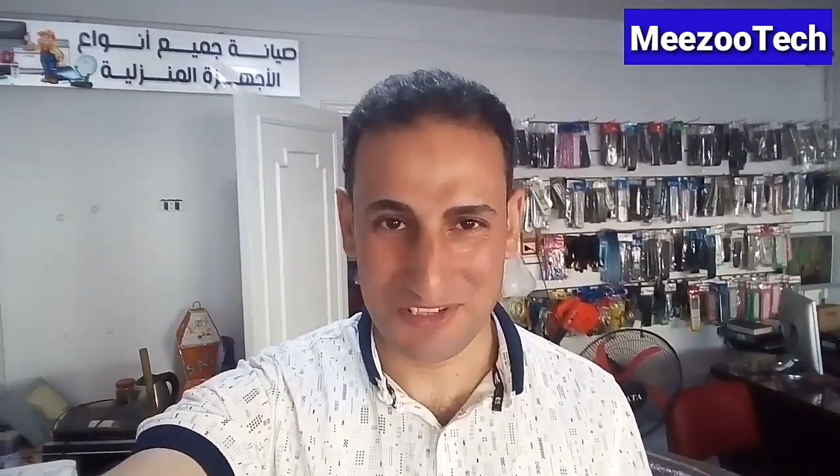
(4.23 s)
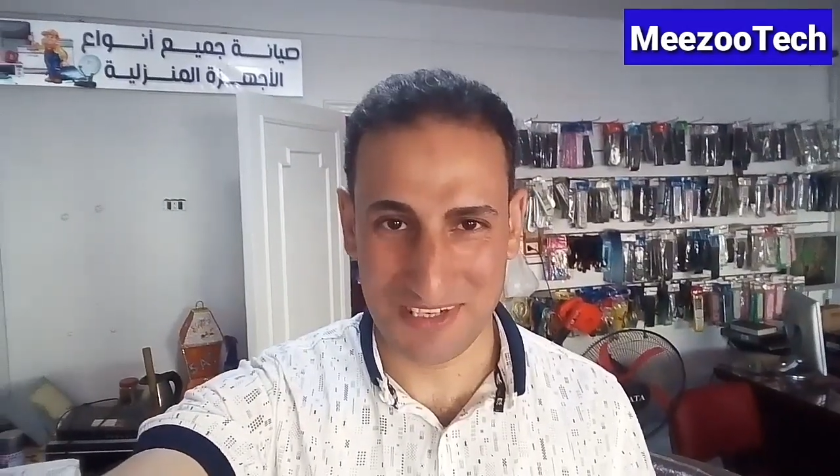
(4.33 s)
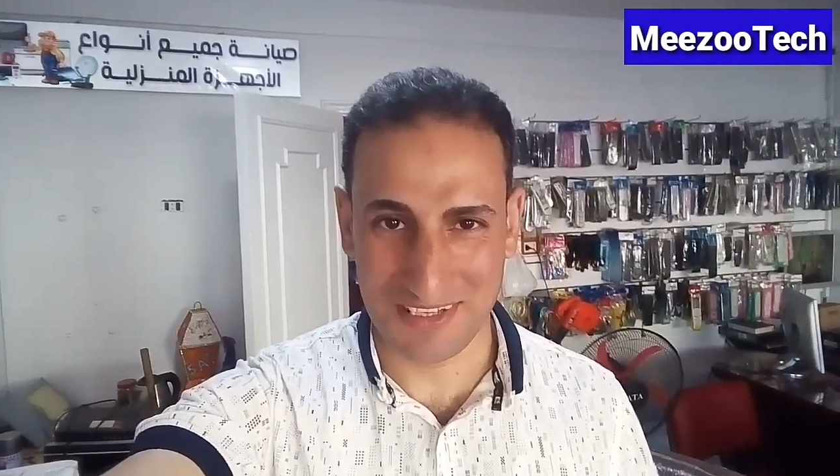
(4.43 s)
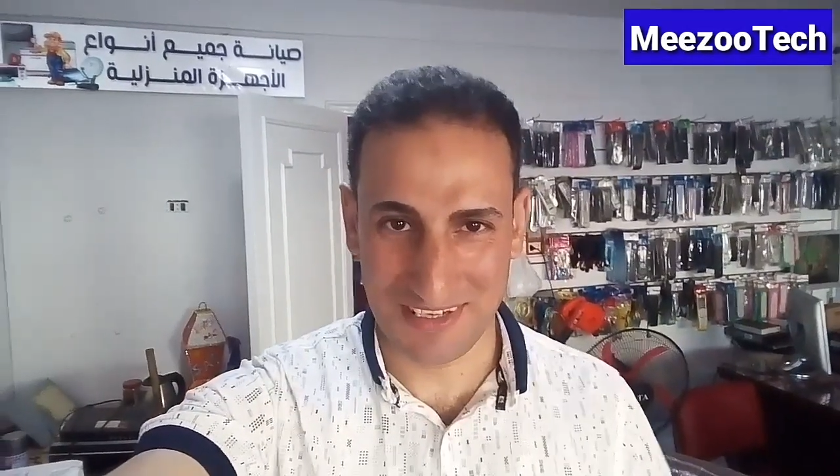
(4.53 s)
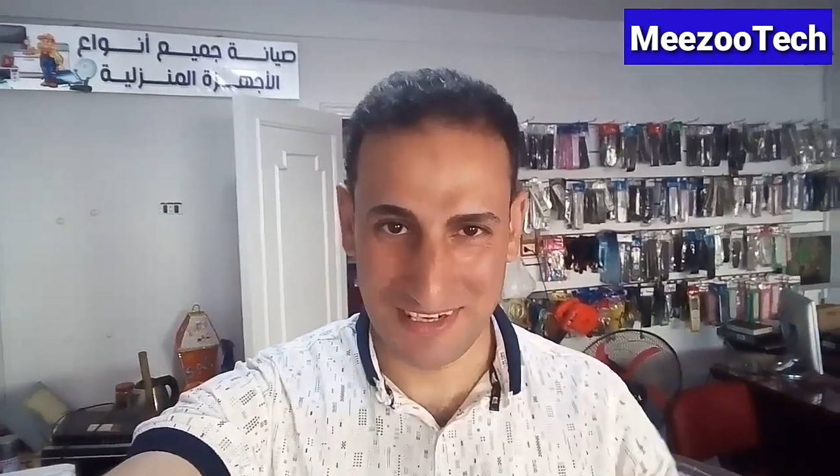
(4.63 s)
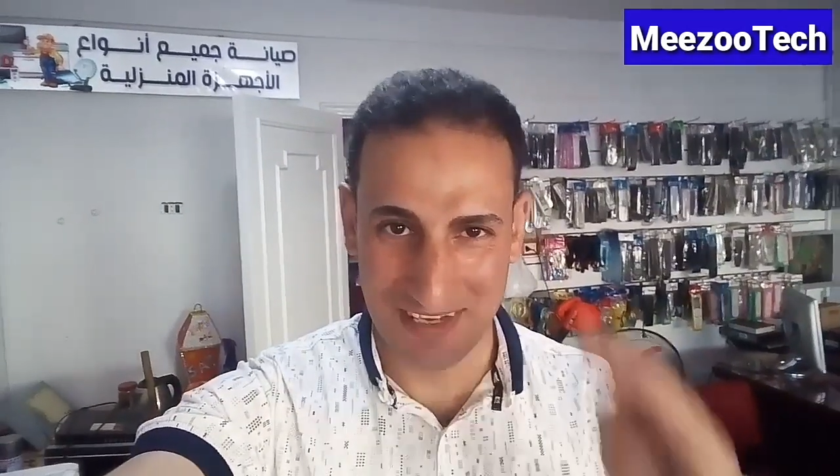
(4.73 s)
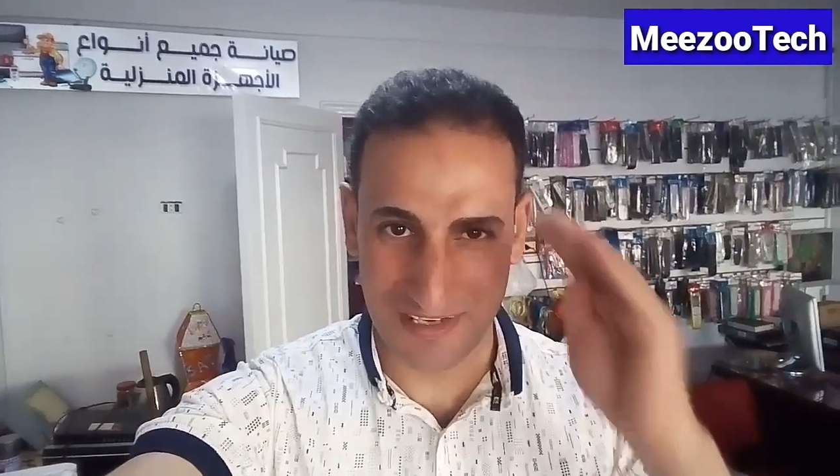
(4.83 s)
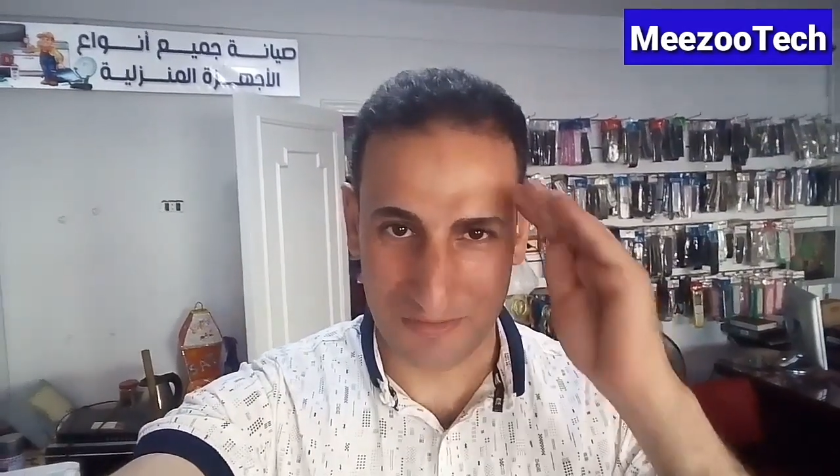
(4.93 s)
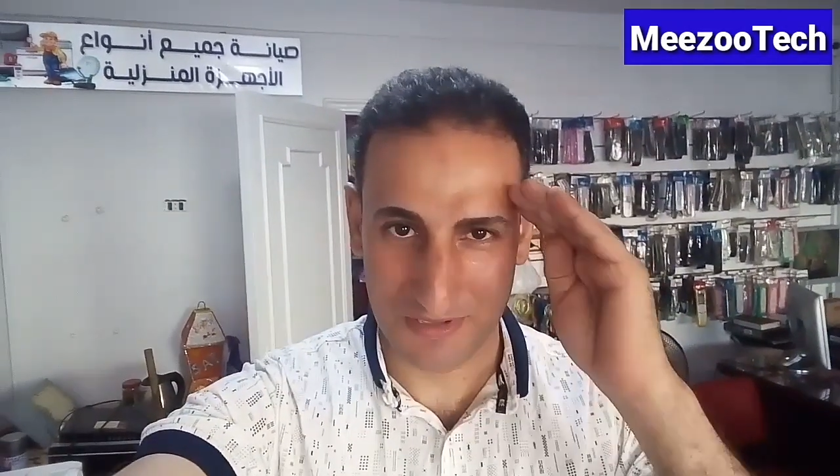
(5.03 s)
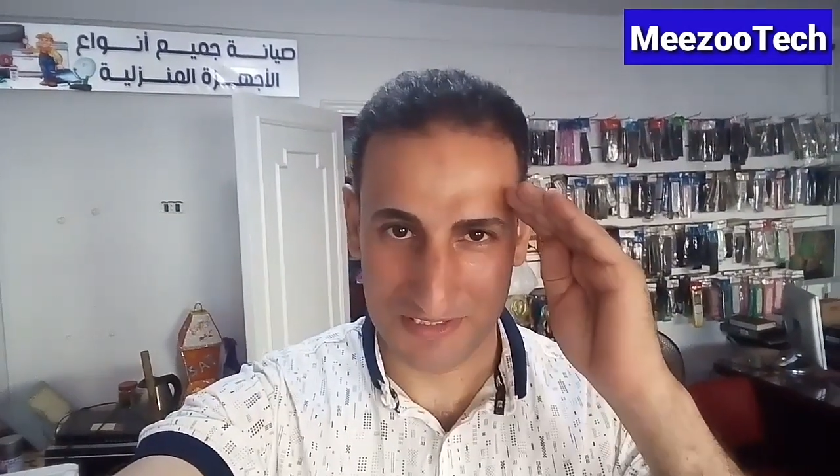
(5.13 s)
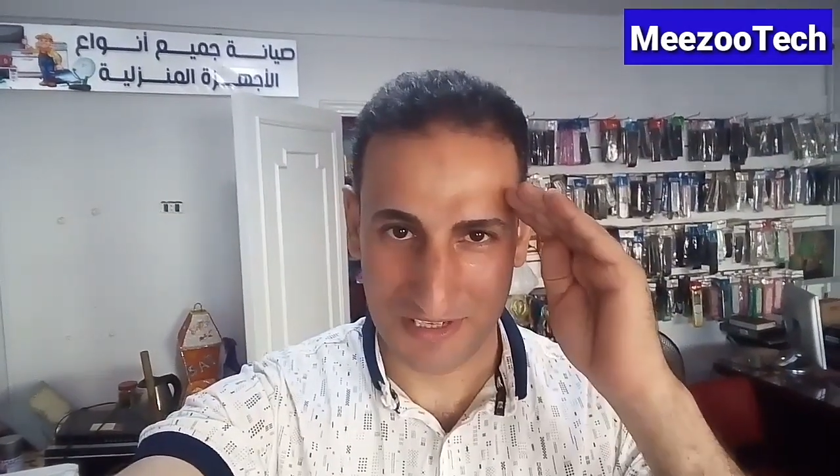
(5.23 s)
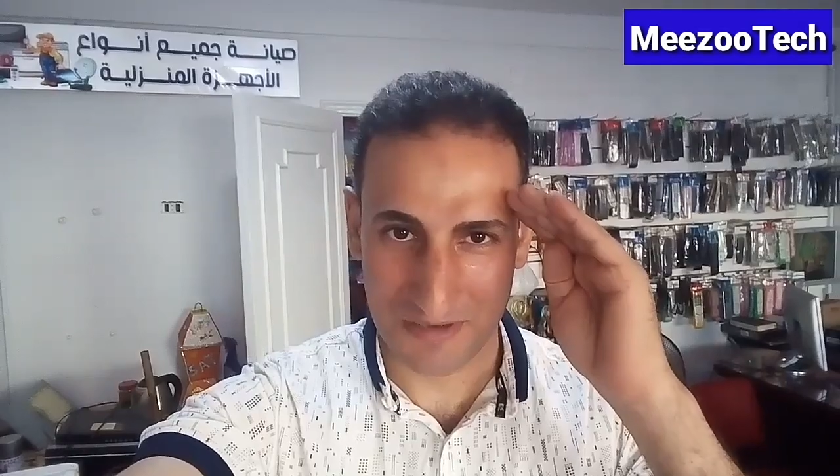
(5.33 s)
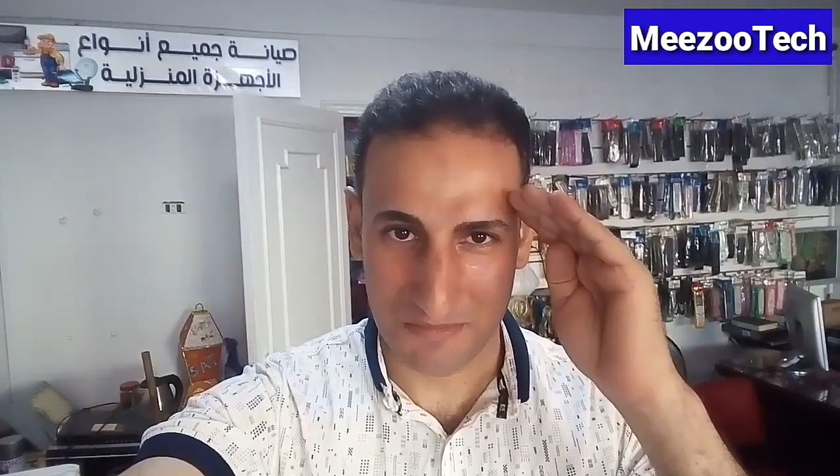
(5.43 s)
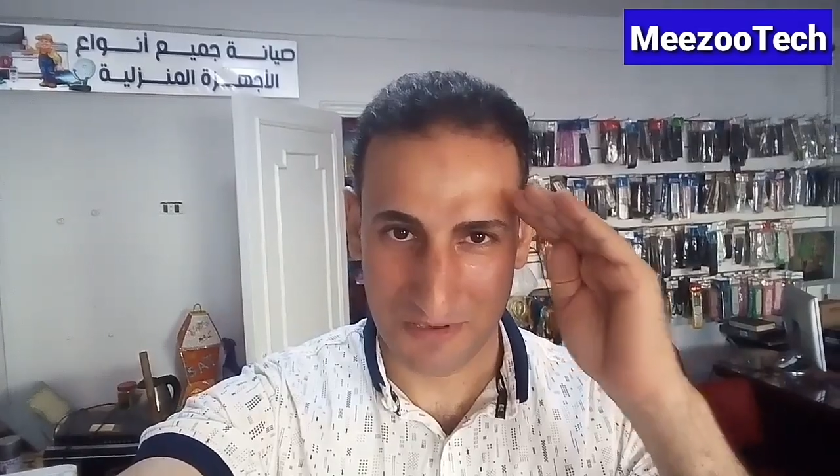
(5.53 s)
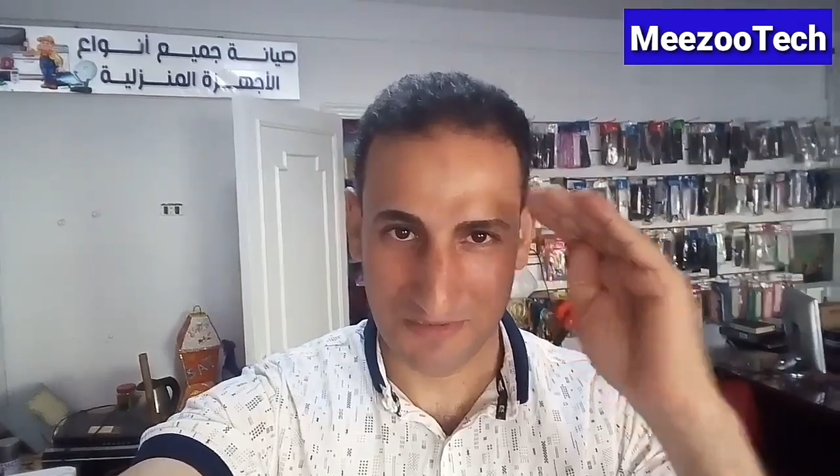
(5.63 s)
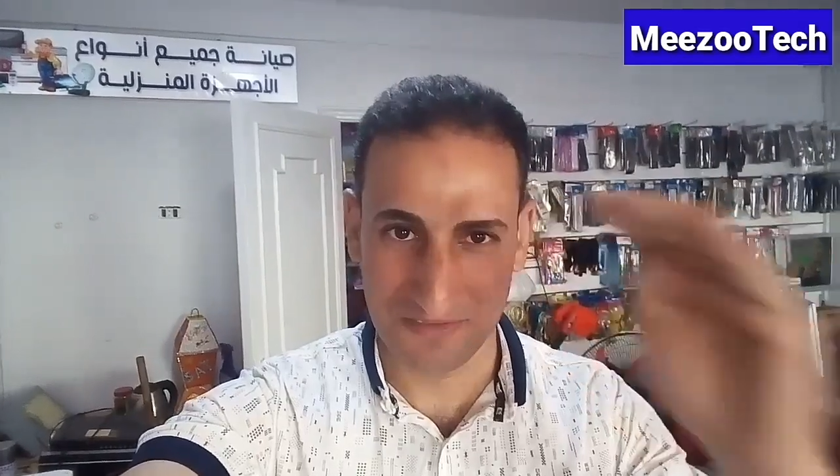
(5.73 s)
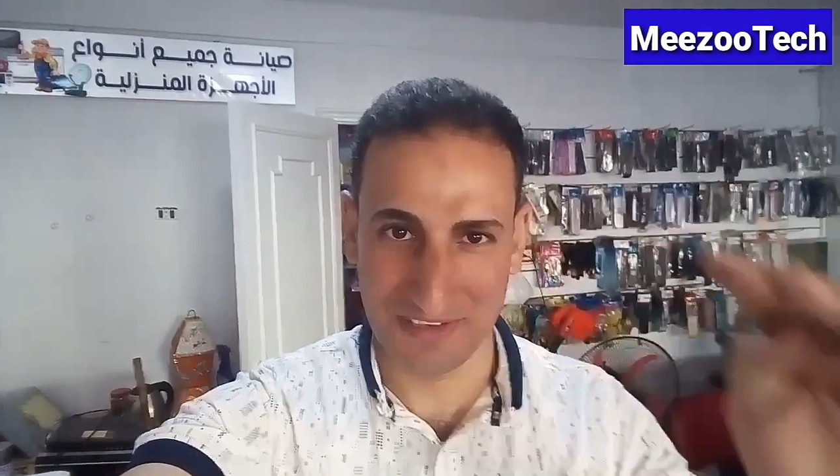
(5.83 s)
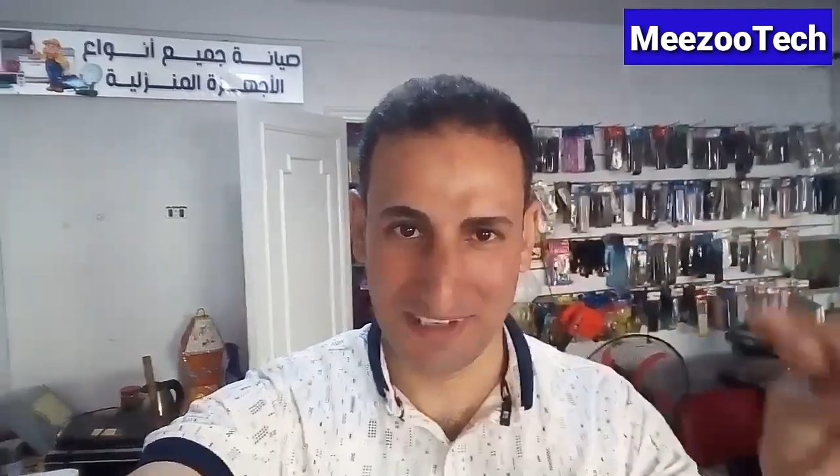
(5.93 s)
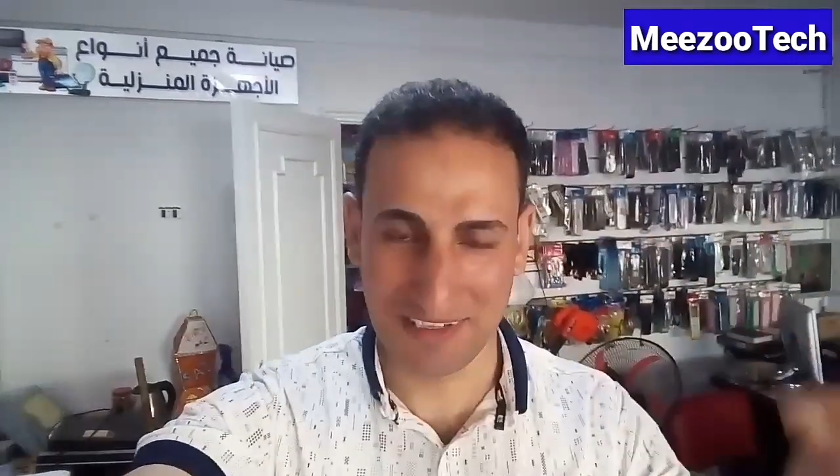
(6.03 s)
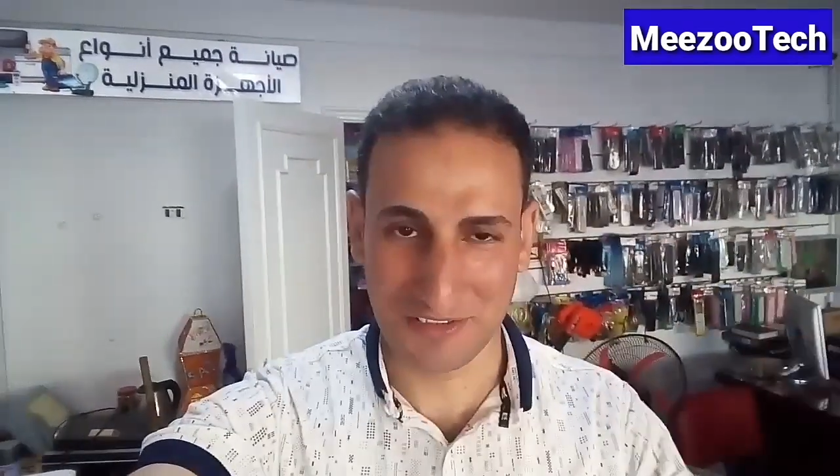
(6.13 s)
أهلا وسهلا بكم في قناتكم
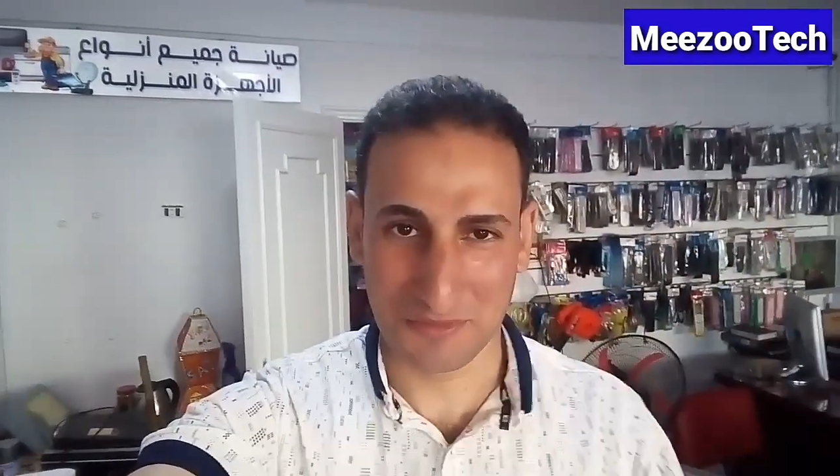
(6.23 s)
الجميلة